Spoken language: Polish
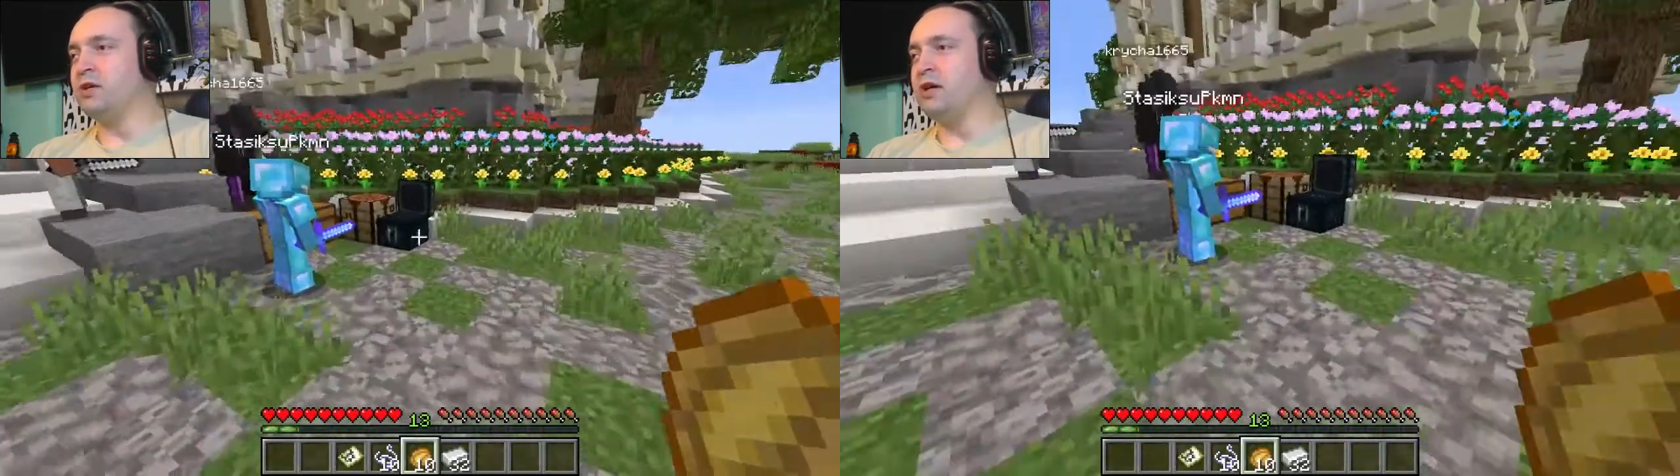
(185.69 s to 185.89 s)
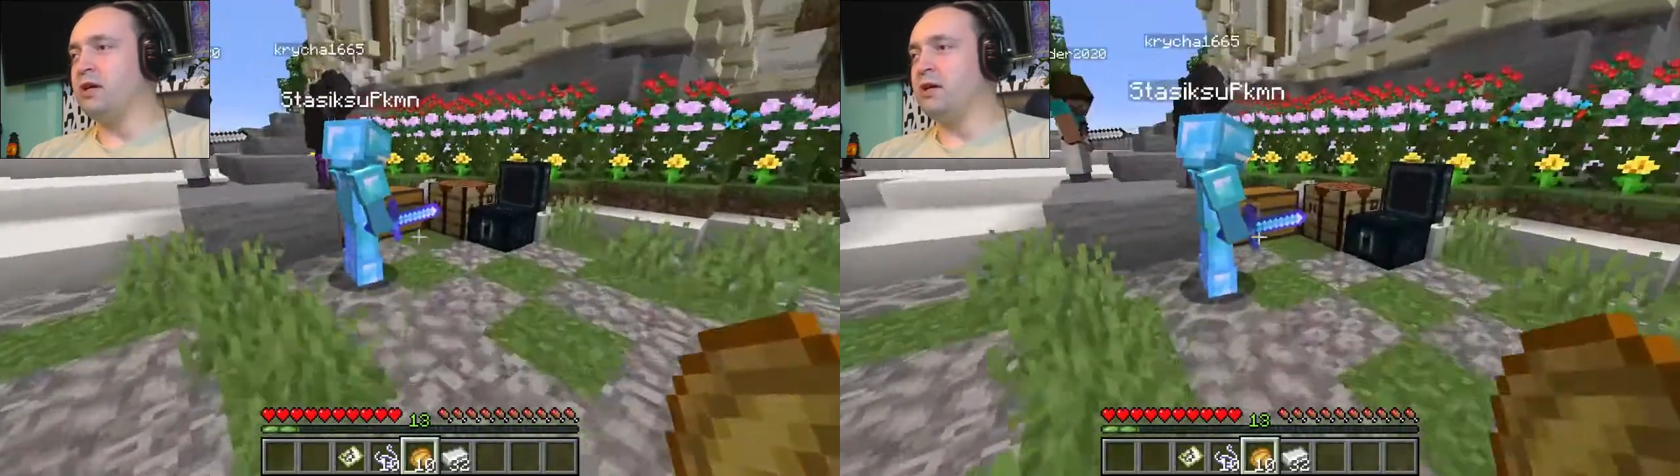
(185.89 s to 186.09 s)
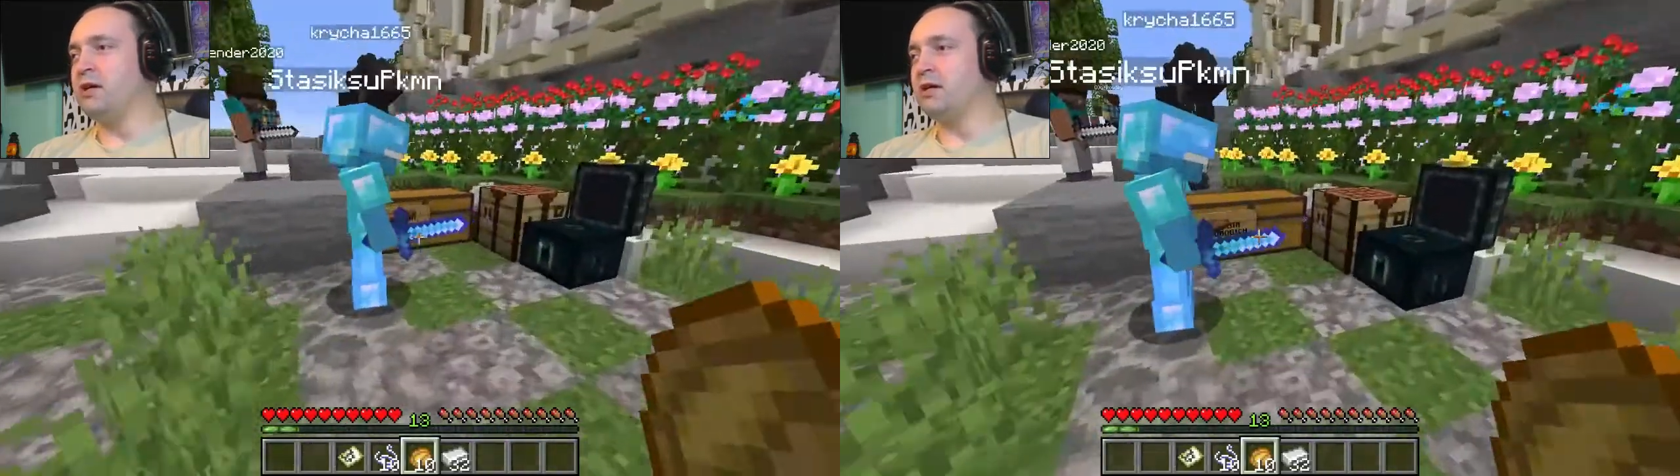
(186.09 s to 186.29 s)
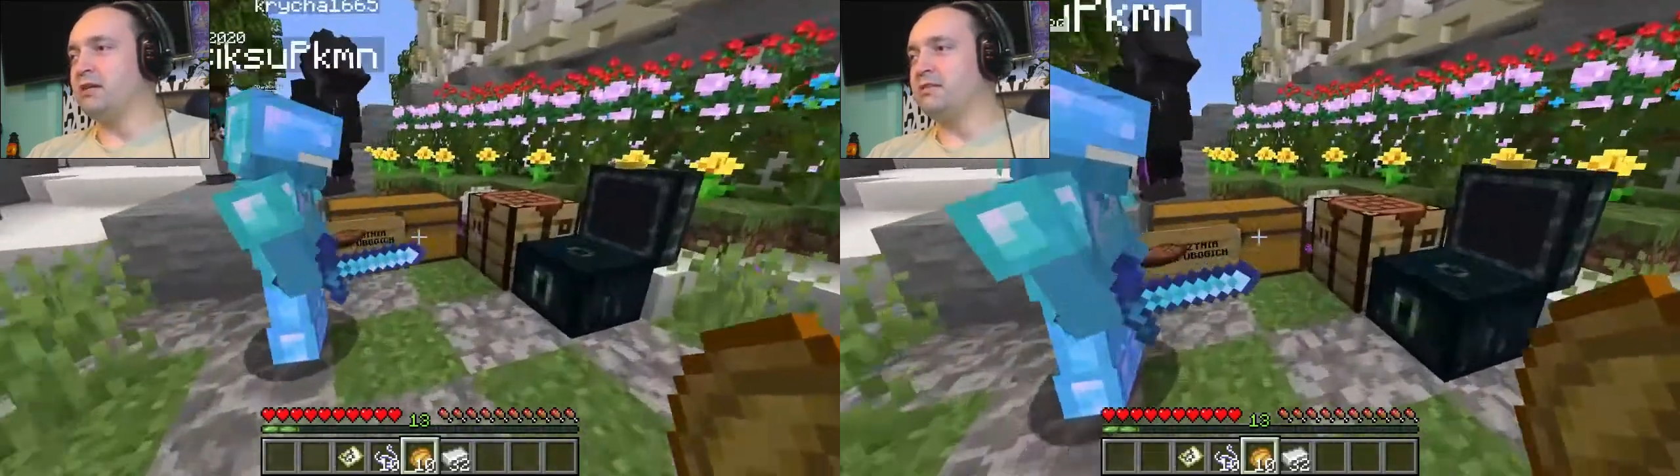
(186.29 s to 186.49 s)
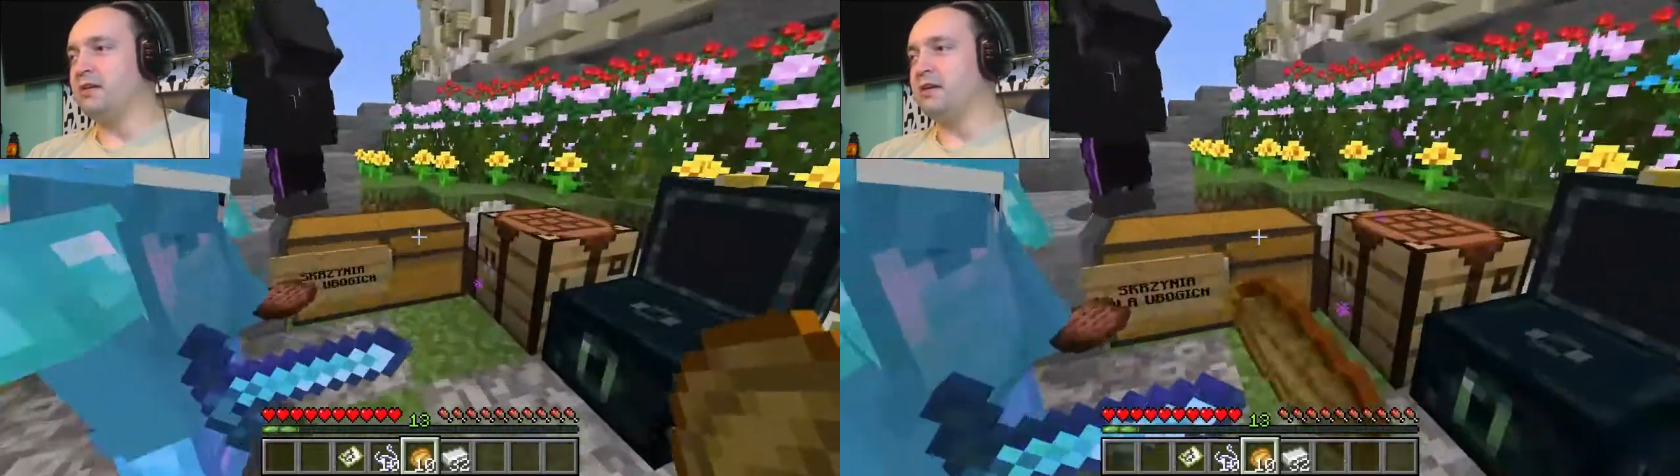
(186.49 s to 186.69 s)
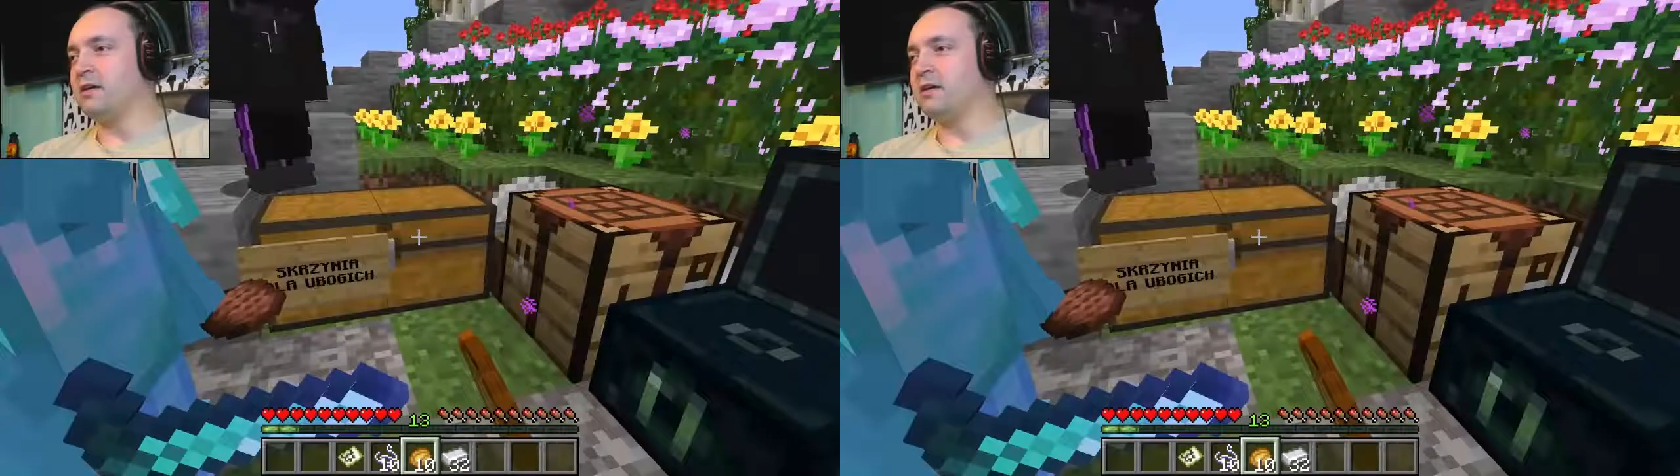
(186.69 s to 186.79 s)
Hej, hej, akacje,